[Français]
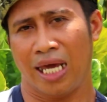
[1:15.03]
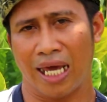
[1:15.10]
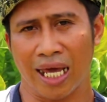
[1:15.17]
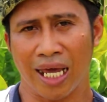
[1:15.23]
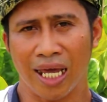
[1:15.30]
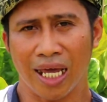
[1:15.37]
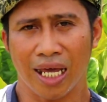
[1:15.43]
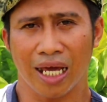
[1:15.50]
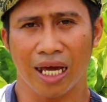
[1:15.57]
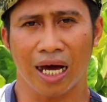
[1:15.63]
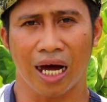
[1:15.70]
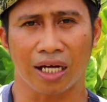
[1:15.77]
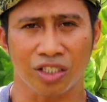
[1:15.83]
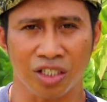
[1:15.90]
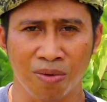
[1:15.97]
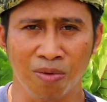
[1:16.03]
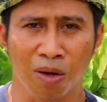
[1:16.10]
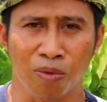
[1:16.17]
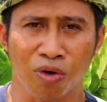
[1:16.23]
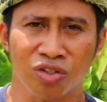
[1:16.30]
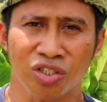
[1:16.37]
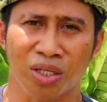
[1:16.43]
Et en ce
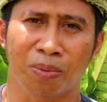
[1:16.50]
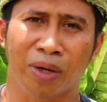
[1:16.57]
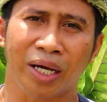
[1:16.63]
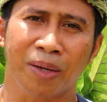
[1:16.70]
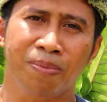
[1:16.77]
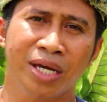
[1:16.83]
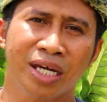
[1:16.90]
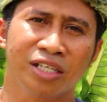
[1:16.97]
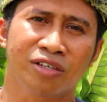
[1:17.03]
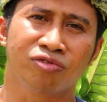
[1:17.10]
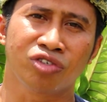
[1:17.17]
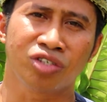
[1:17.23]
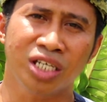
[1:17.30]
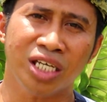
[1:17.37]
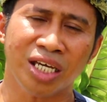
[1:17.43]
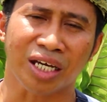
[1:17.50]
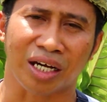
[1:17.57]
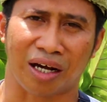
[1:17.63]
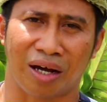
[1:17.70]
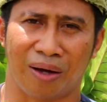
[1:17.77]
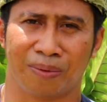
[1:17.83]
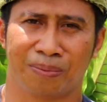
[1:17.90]
moment, j'aimerais bien de vous
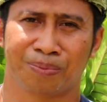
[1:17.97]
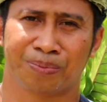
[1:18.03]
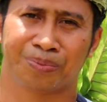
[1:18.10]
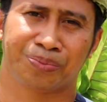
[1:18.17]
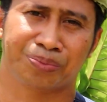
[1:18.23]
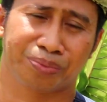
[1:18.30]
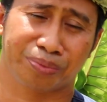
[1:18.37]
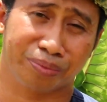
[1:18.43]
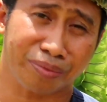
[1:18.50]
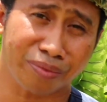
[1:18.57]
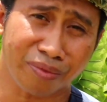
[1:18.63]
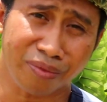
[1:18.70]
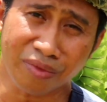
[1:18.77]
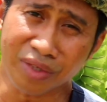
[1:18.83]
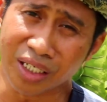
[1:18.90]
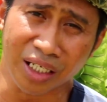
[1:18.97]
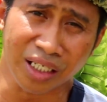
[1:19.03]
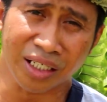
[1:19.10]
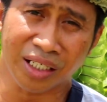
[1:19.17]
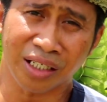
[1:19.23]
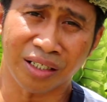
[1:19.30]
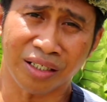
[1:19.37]
dire
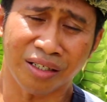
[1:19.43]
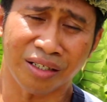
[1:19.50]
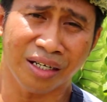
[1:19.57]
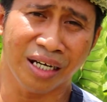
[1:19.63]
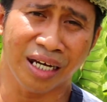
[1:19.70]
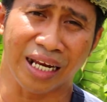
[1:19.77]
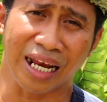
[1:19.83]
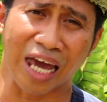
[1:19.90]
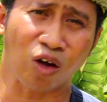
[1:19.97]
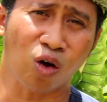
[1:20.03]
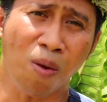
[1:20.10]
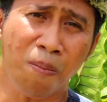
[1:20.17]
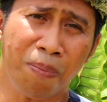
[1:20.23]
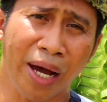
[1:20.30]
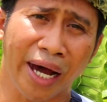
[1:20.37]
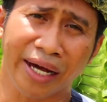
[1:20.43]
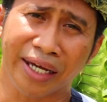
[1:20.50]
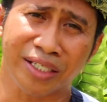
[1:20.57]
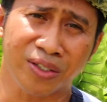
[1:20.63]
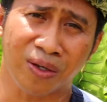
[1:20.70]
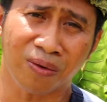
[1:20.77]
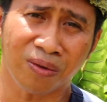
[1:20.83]
que la
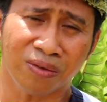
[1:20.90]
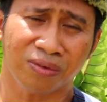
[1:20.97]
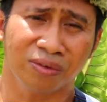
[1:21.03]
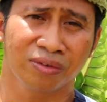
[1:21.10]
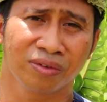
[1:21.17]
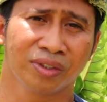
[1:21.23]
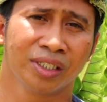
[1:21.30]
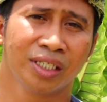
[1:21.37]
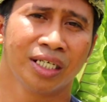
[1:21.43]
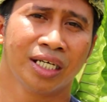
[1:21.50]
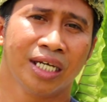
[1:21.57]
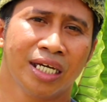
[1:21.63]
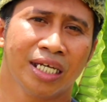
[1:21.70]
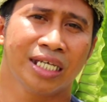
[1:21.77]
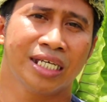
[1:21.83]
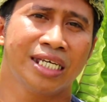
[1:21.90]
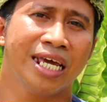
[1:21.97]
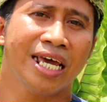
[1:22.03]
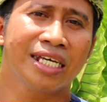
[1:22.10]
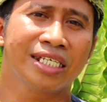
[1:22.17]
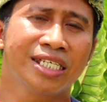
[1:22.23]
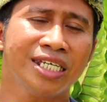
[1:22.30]
comparaison
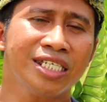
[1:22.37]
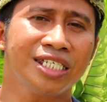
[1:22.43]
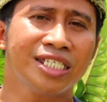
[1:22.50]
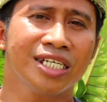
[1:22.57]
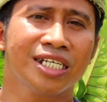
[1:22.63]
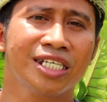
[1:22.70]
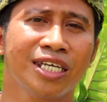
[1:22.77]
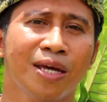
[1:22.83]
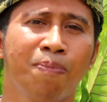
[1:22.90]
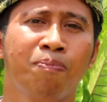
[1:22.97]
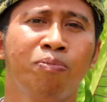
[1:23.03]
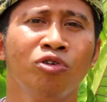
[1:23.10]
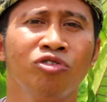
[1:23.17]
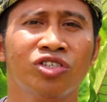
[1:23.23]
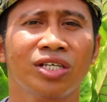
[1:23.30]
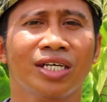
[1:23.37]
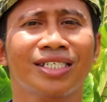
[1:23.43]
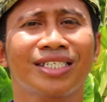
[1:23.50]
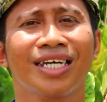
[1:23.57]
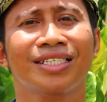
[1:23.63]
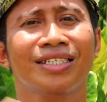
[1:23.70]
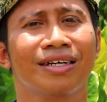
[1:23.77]
qui existe, qui est plus
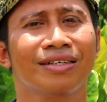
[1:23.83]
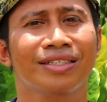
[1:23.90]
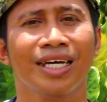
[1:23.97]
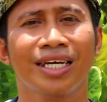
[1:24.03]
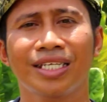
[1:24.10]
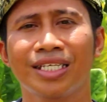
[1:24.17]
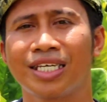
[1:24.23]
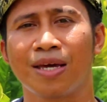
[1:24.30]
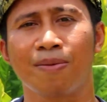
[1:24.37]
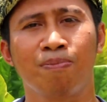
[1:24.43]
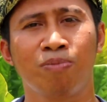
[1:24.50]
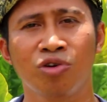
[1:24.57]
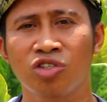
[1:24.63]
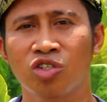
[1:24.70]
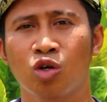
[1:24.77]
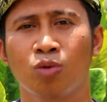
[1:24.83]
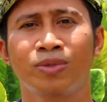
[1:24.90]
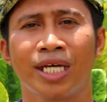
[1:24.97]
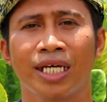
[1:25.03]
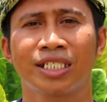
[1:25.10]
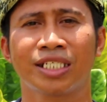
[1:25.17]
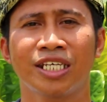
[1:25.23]
tête en tête, qui est plus
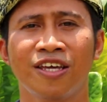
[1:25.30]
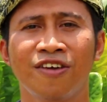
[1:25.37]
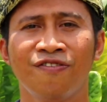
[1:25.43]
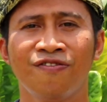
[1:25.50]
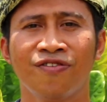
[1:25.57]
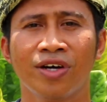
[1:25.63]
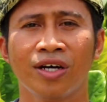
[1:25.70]
objectif,